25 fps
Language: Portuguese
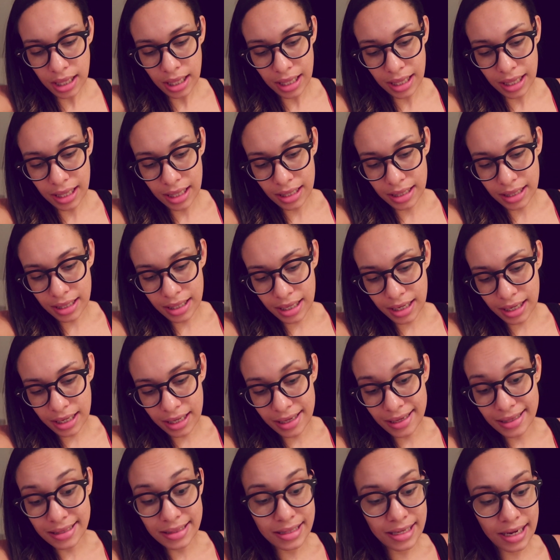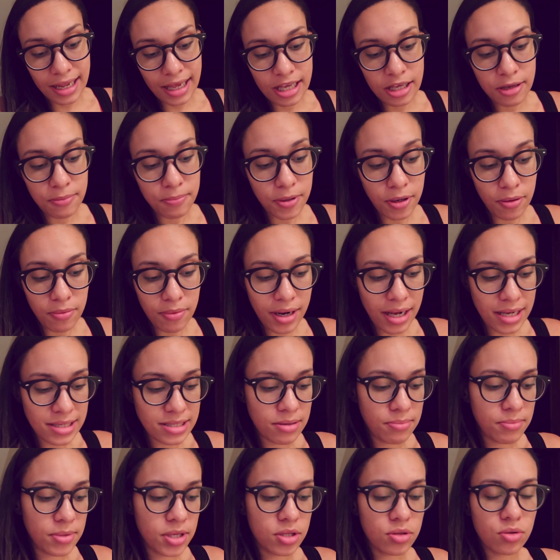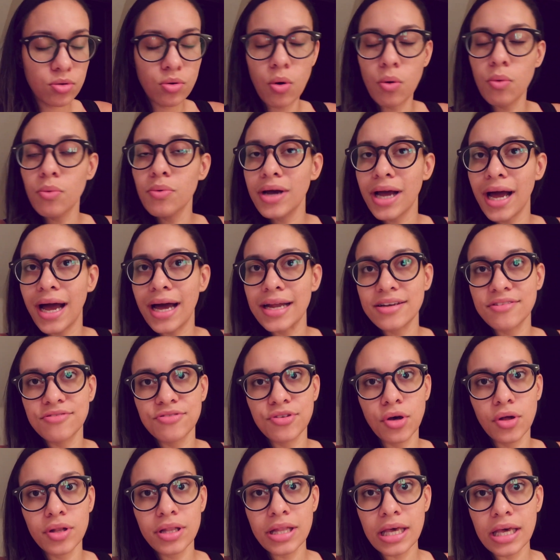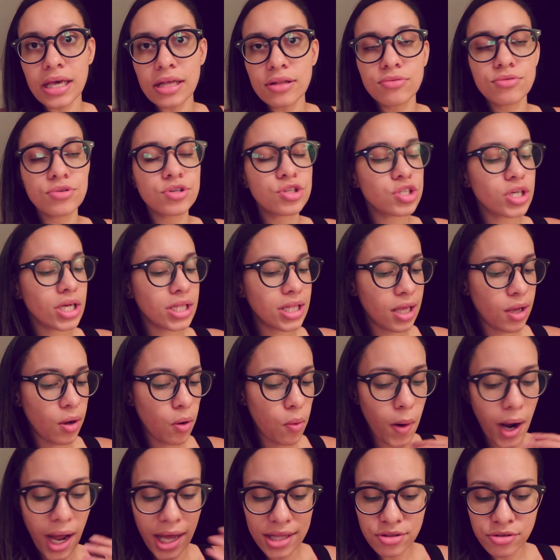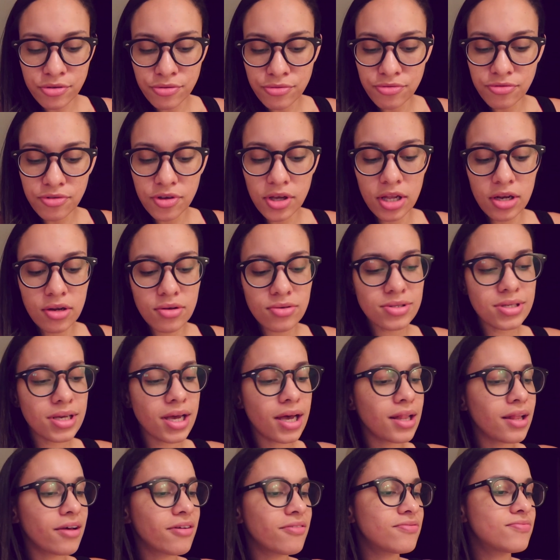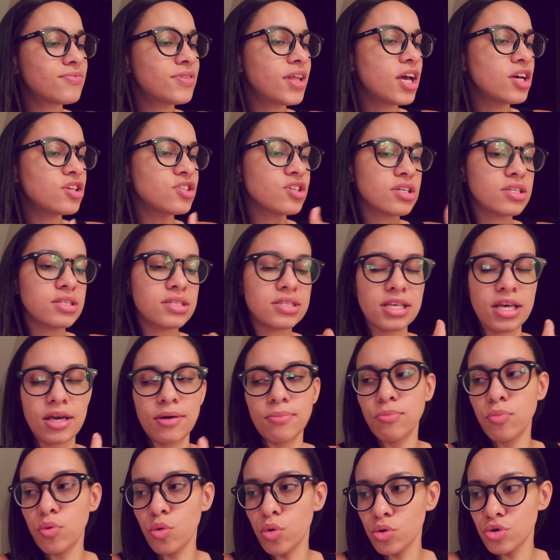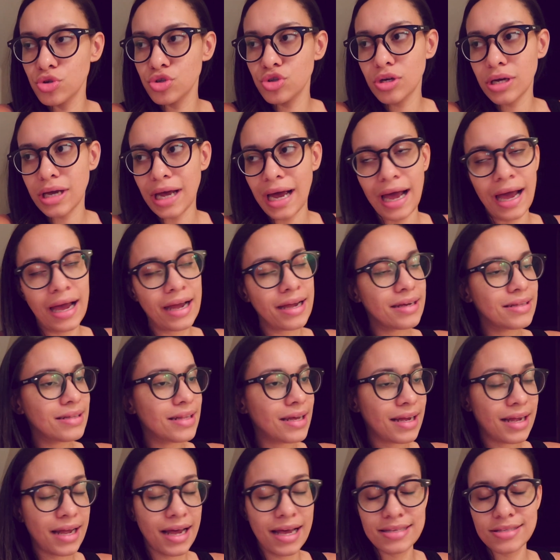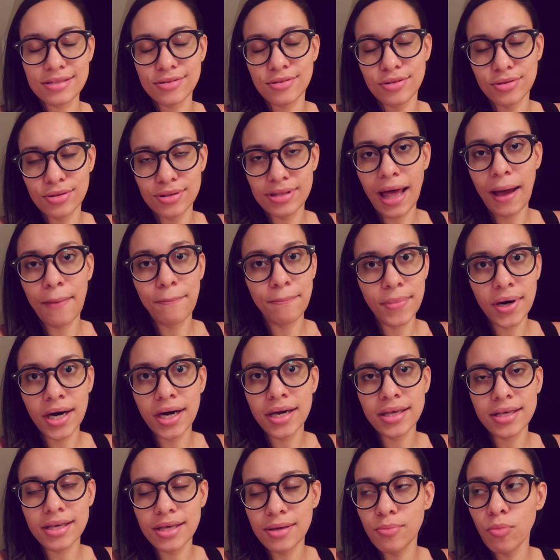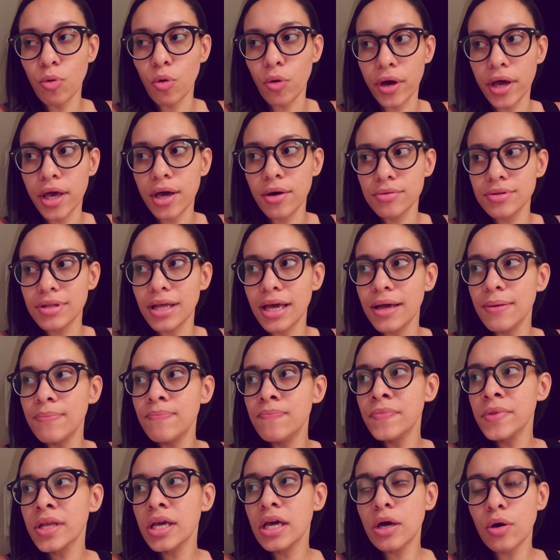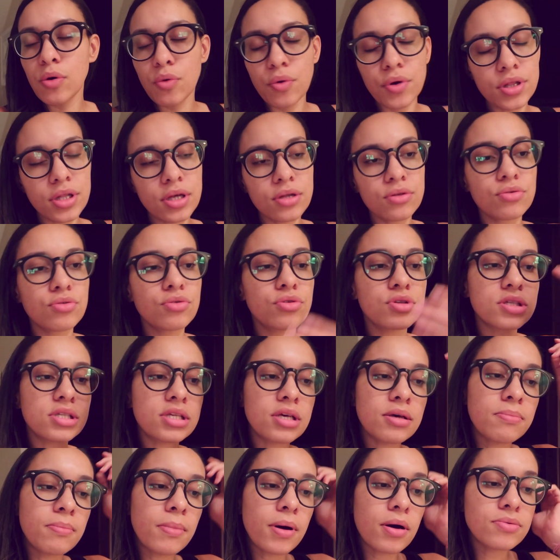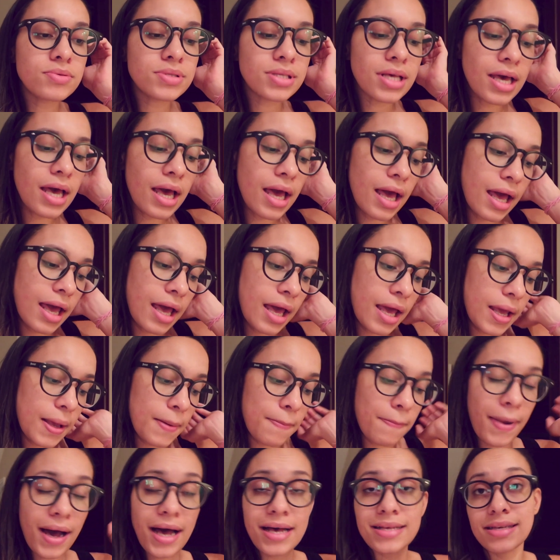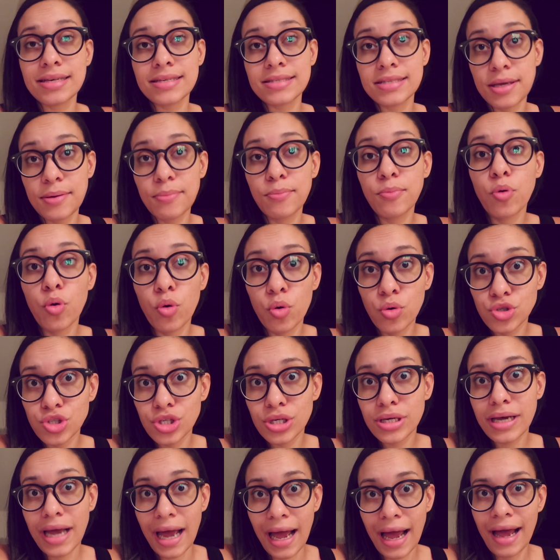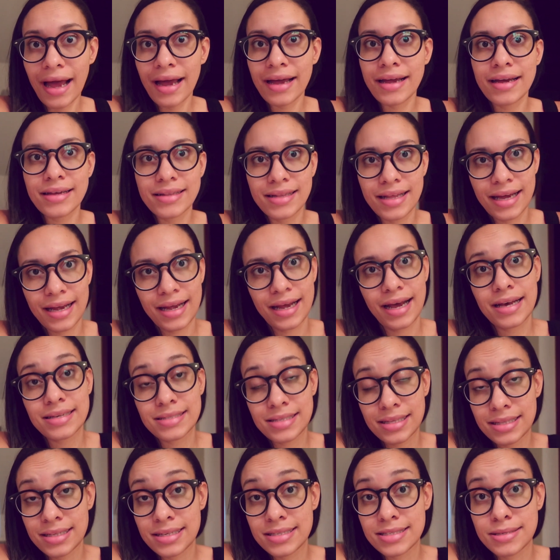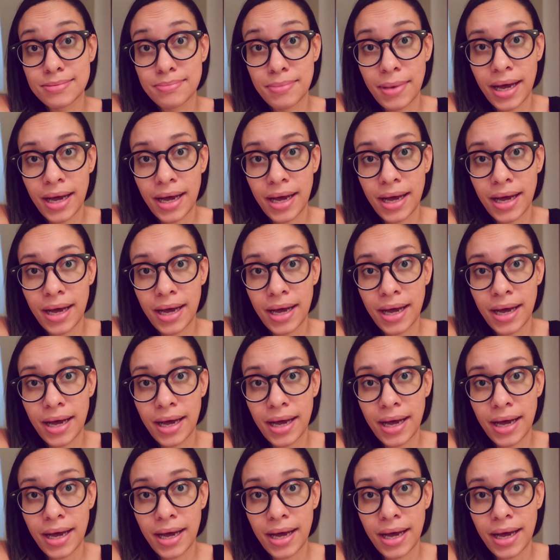ela é entregue para um casamento com um cara violento que já tem quatro filhos e ela deixa de ser burro de carga na casa da mãe que morreu, né? cuidando dos irmãos e passa a ser burro de carga na casa desse